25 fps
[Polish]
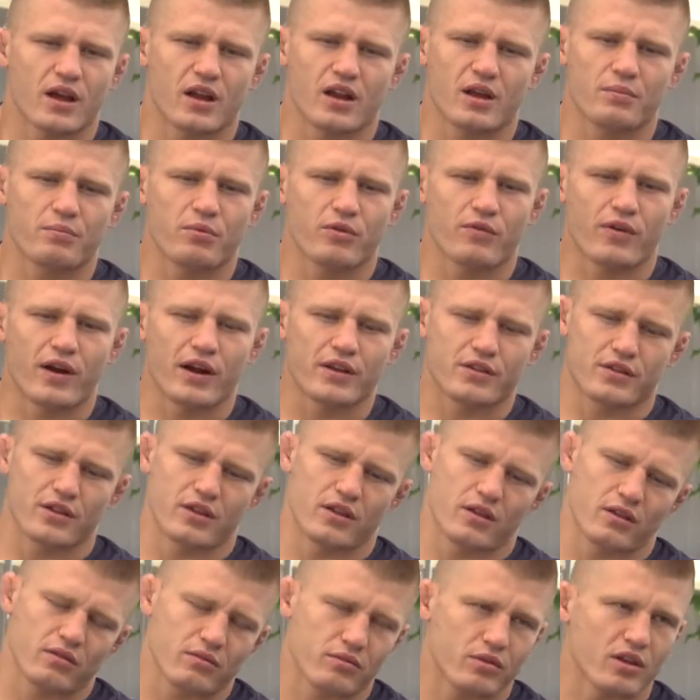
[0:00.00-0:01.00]
ale po
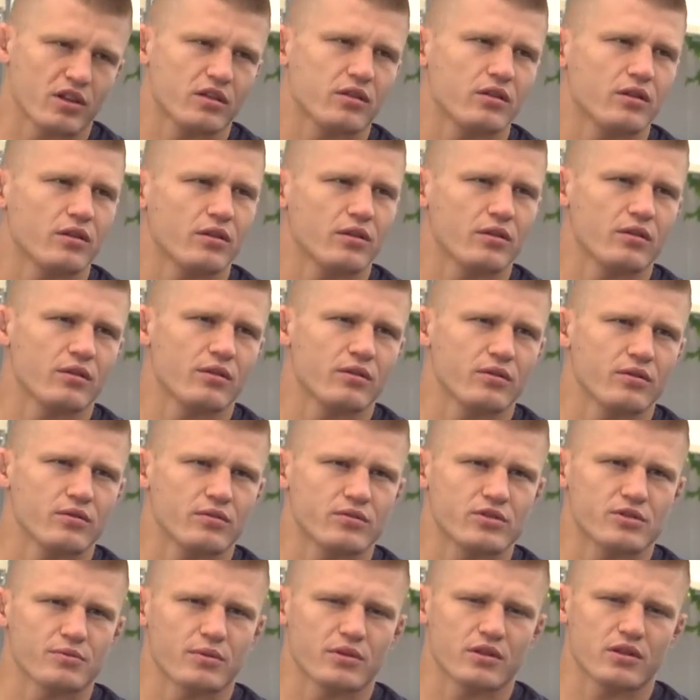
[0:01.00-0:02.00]
walce jest, e,
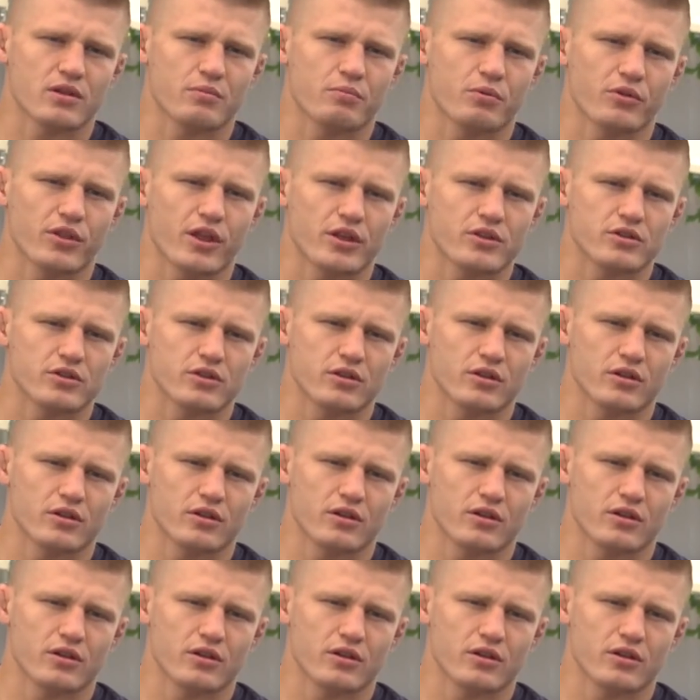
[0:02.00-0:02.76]
trzeba sobie podać